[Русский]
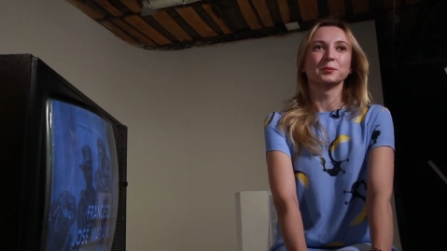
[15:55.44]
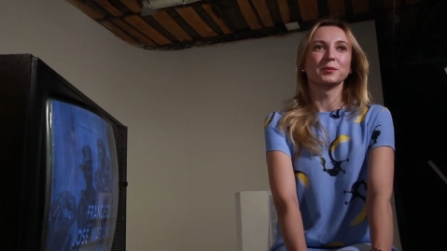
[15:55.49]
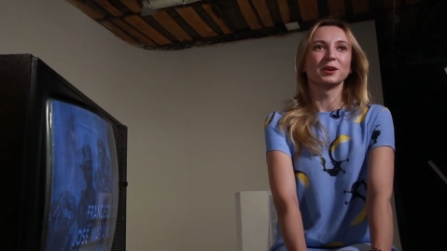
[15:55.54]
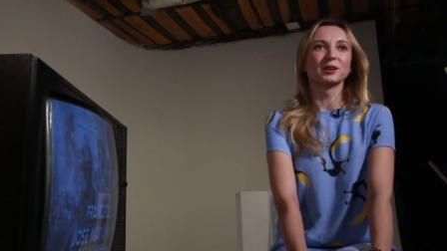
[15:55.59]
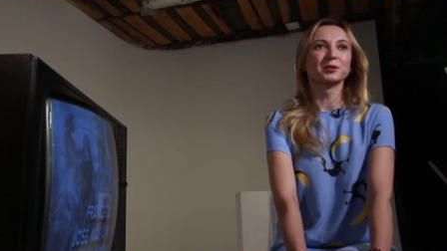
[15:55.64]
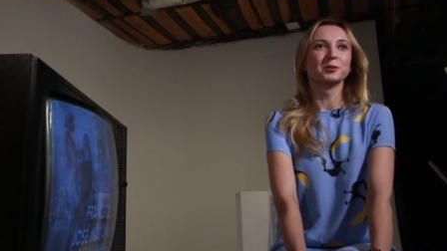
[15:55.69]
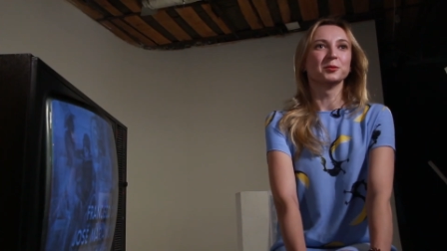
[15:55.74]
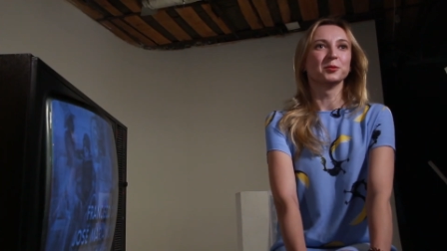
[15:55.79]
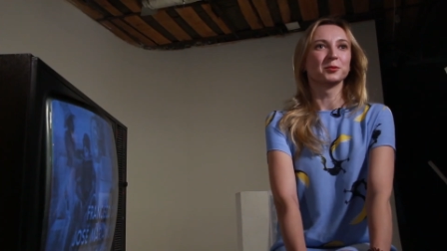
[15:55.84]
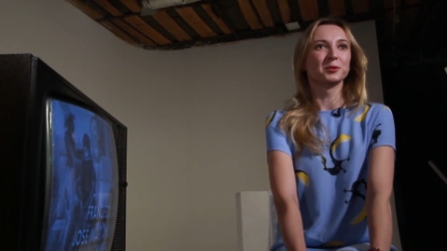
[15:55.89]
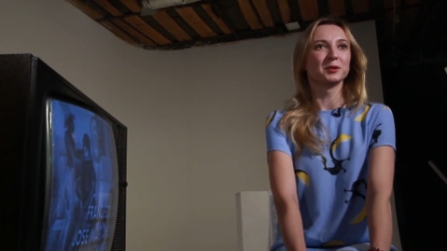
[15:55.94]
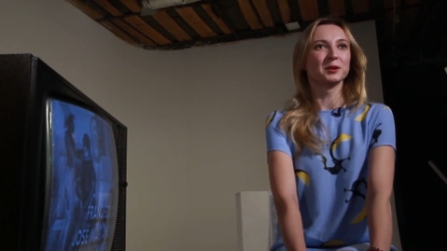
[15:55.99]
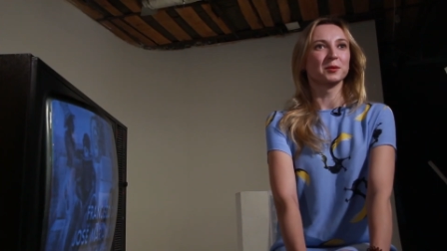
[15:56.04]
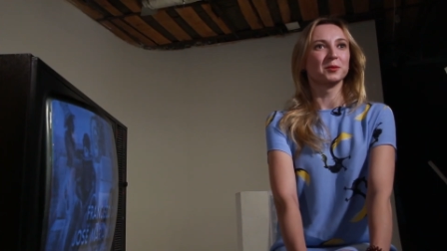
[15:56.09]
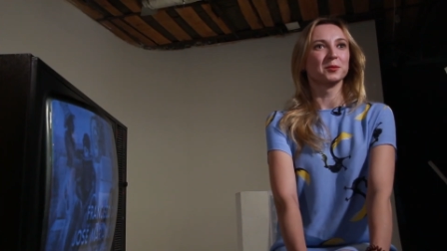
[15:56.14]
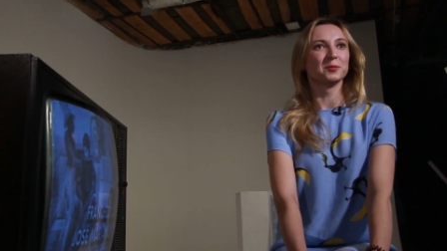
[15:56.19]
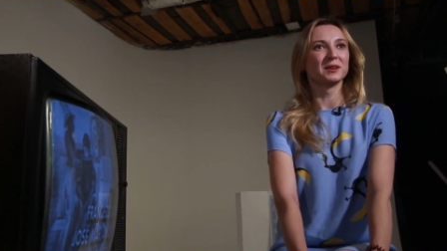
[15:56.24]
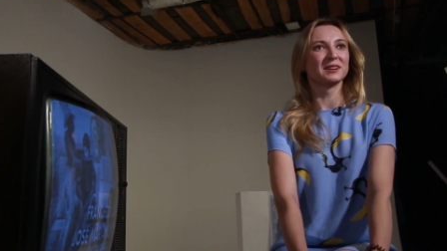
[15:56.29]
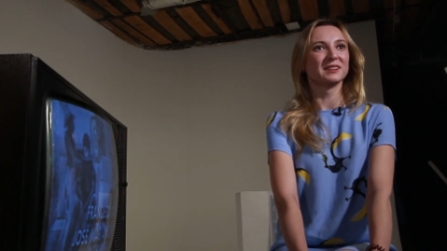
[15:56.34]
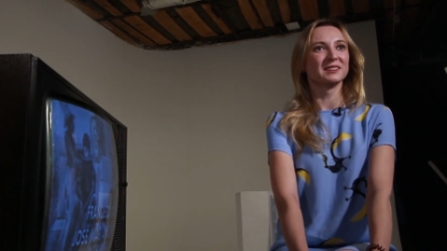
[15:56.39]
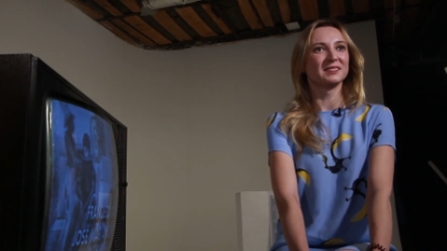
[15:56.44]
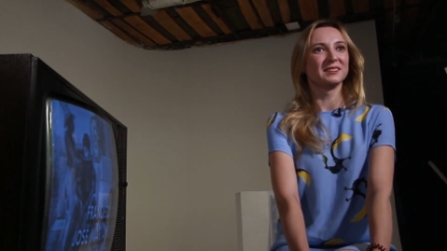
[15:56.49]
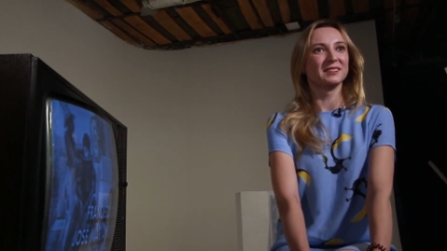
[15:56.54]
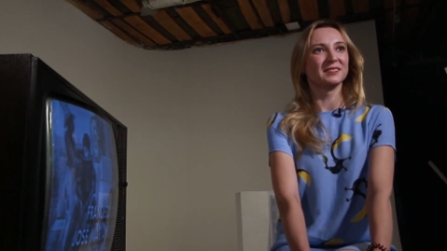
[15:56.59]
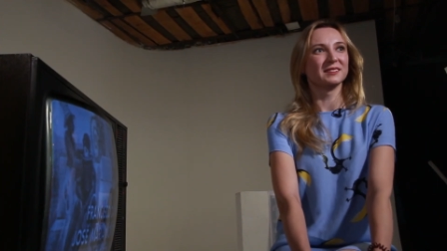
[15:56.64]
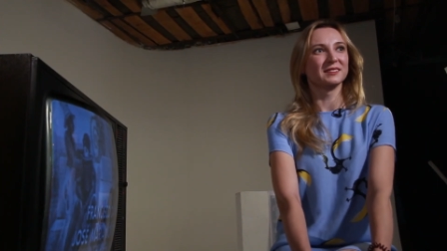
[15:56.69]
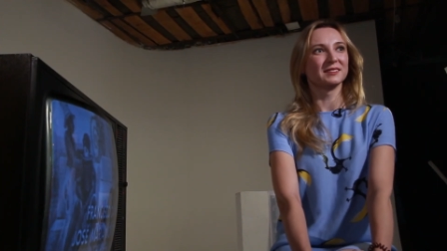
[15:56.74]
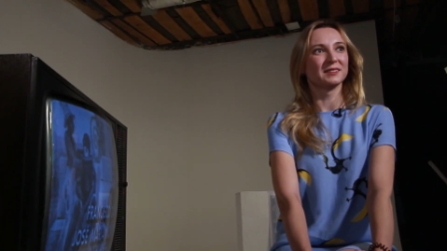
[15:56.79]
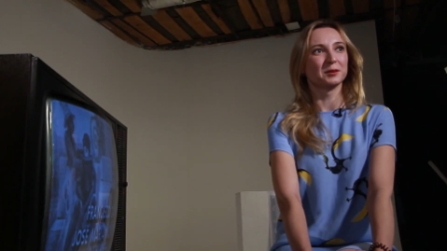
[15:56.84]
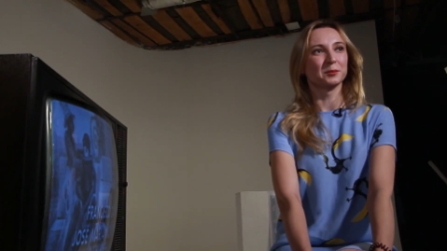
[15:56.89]
Максимум, куда мы могли
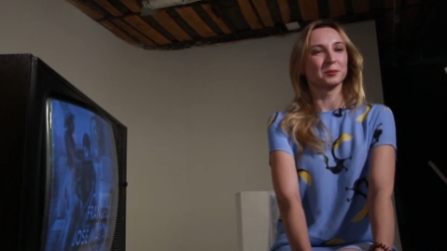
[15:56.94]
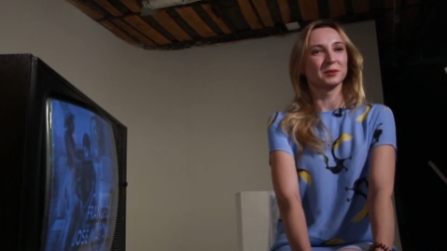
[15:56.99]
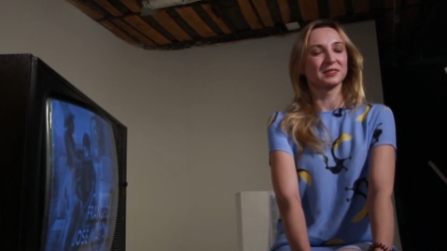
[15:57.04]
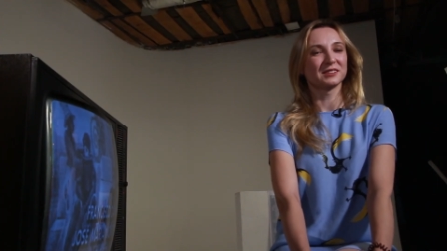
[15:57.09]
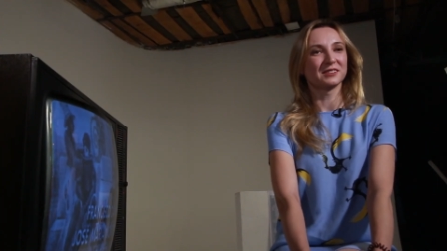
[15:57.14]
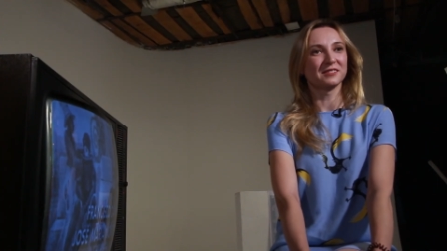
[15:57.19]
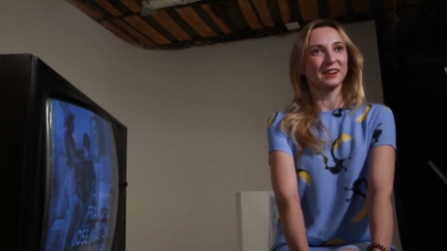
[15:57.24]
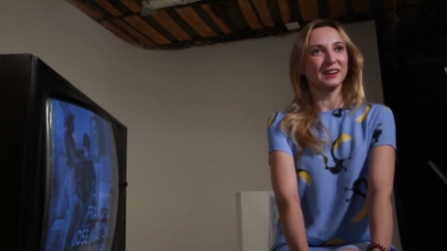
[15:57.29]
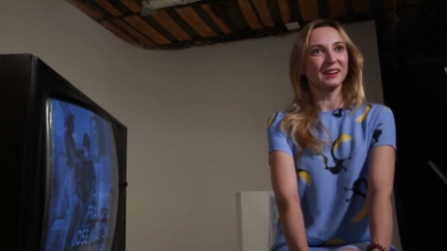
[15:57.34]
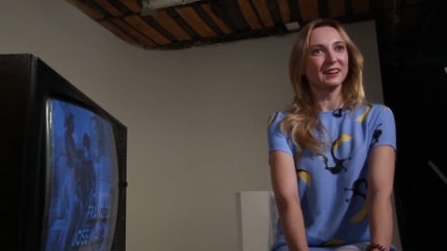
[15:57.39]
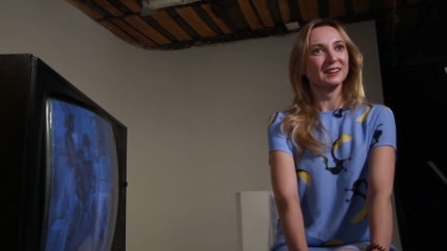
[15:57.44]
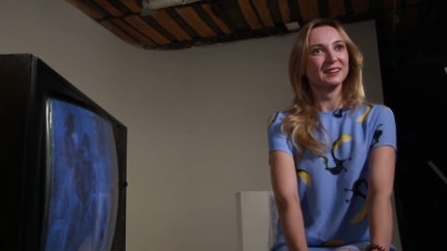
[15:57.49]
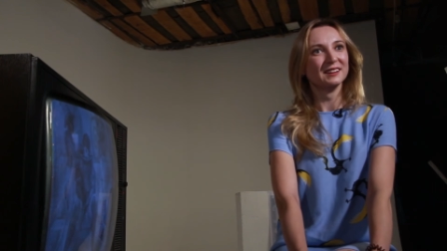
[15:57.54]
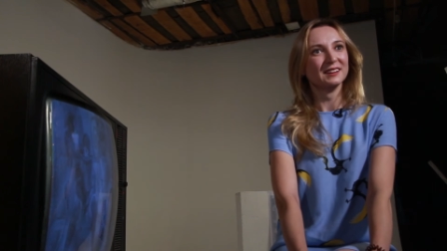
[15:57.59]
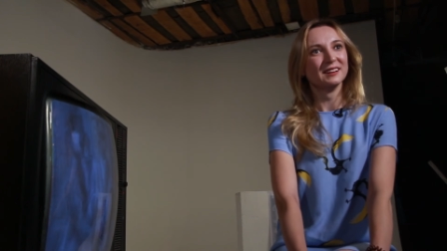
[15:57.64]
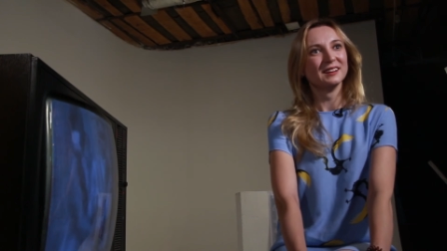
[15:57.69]
съездить, это Москва